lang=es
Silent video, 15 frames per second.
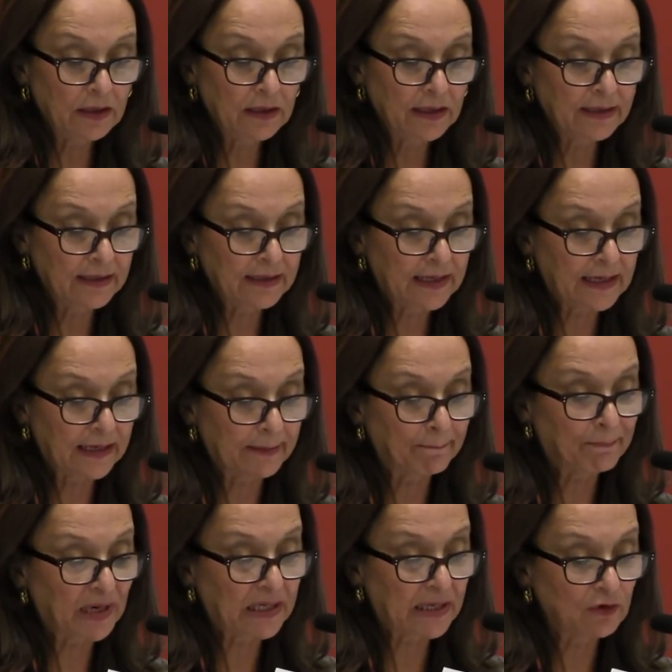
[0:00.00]
y en el
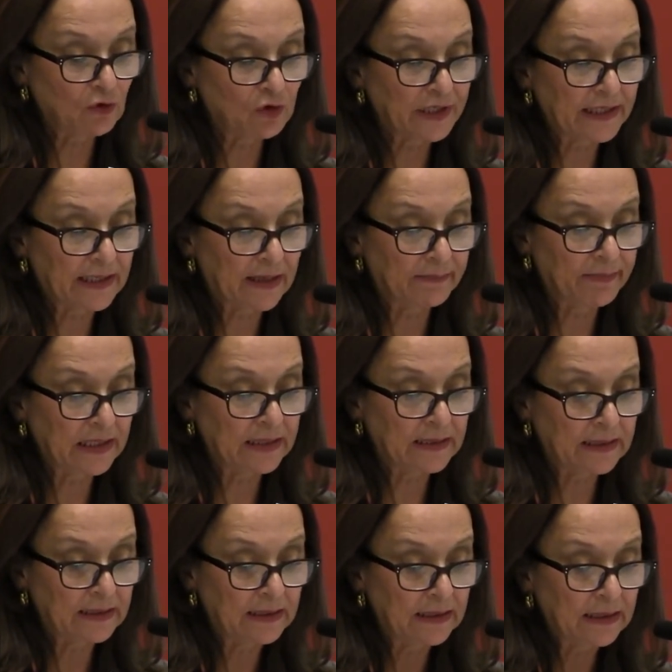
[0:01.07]
que,
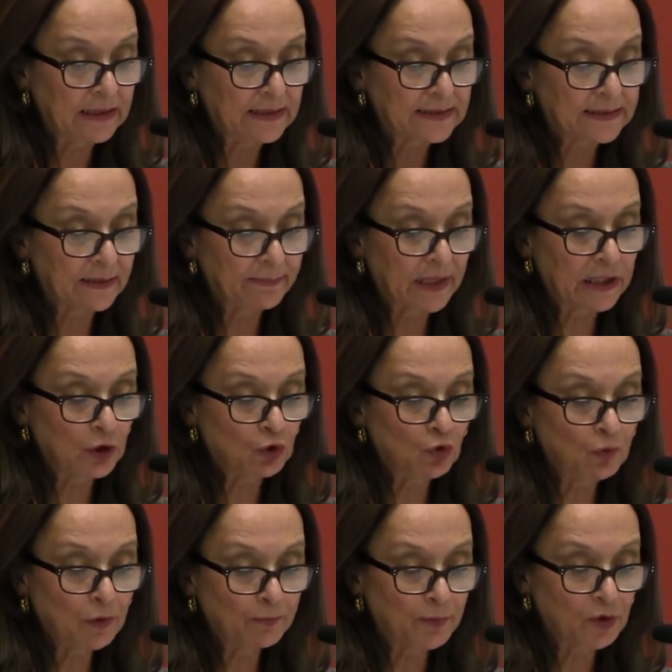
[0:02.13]
paradójicamente, se
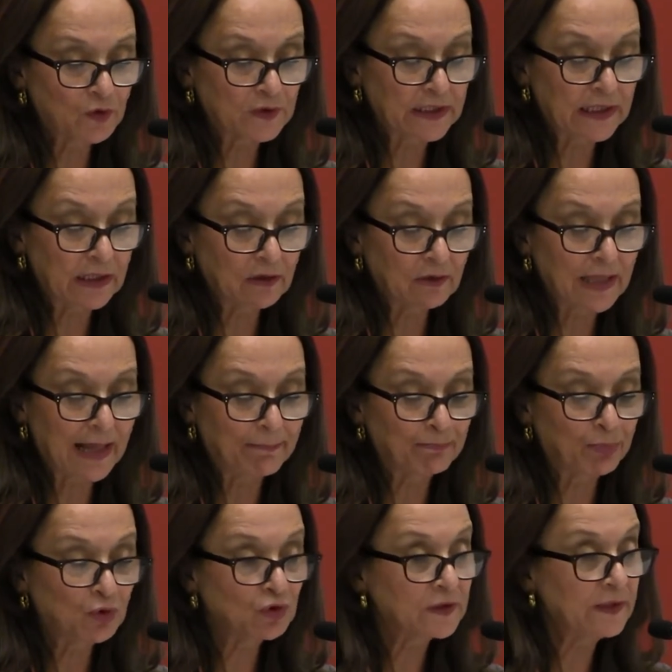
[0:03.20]
mantuvo por siglos
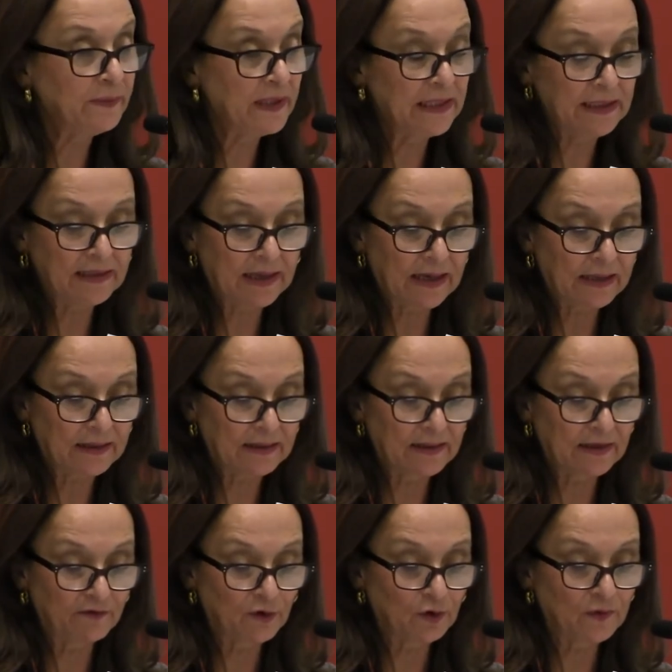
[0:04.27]
la posibilidad
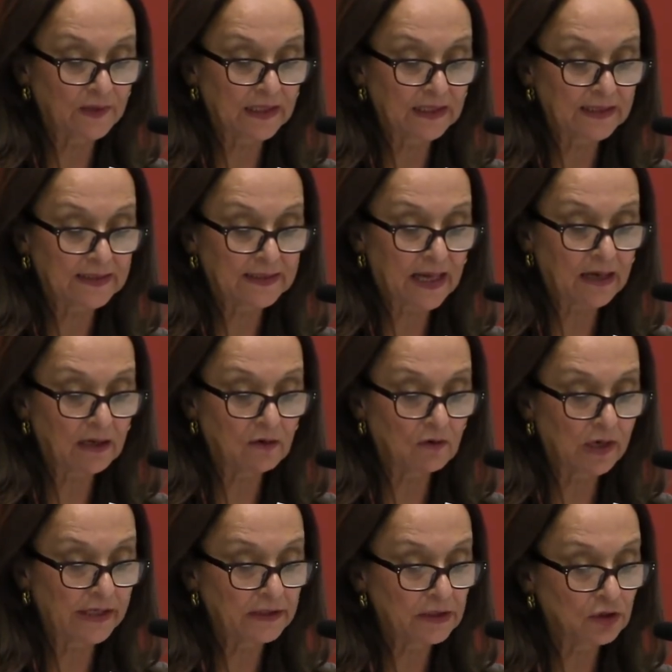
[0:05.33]
de fronterizar
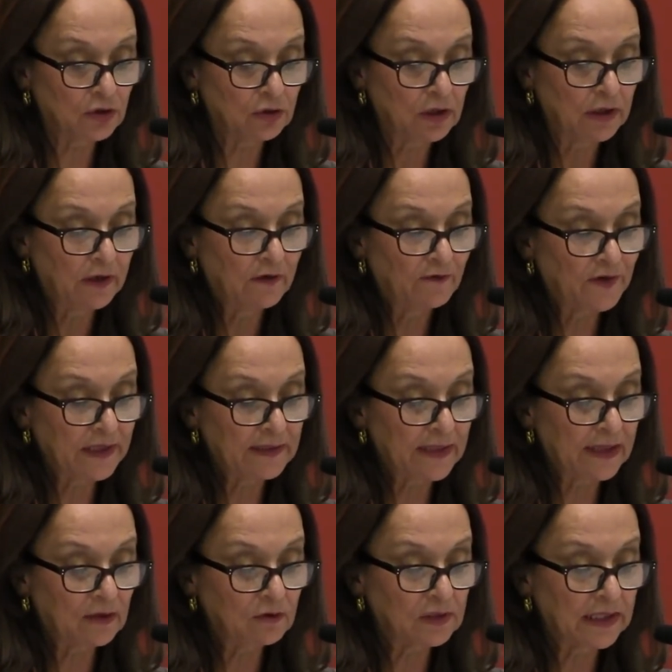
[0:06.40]
lo ancho
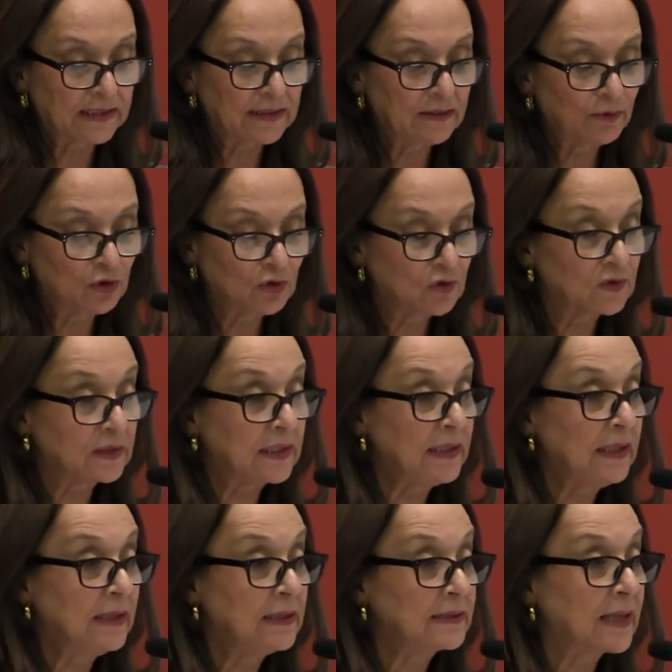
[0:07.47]
frente a los nativos
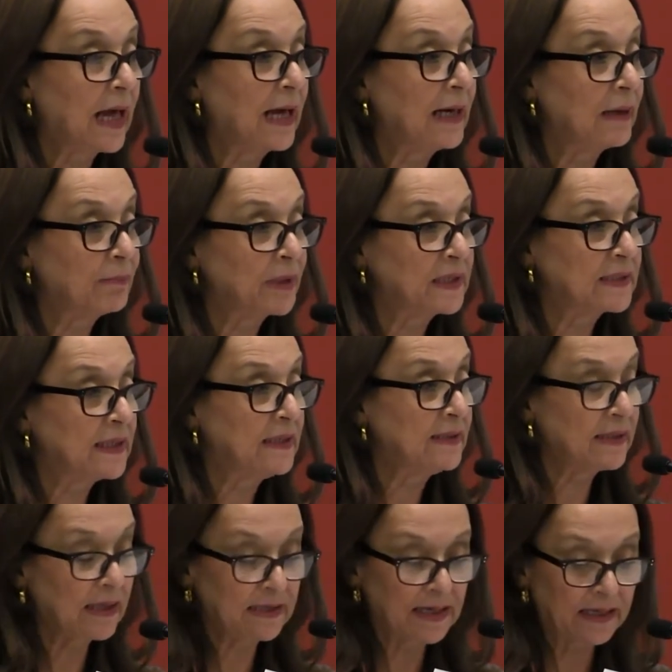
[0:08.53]
hostiles a la
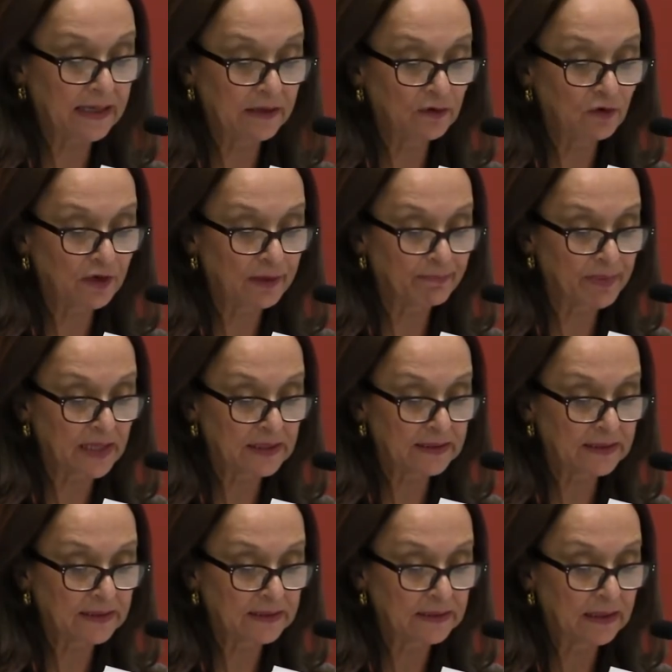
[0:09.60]
presencia de ajenos
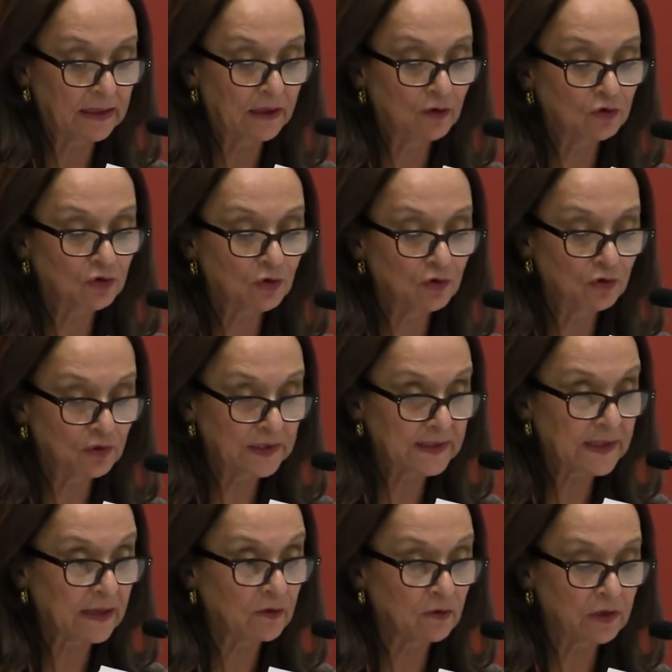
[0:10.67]
rapaces, los
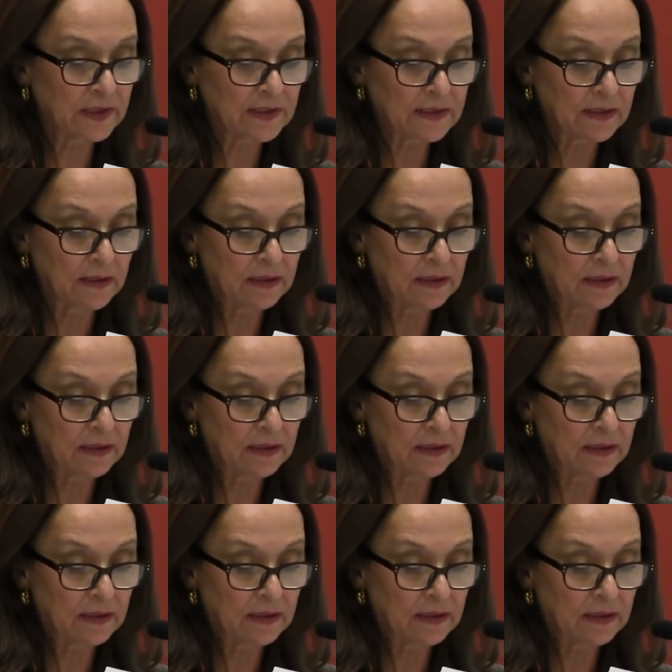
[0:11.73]
colonizadores.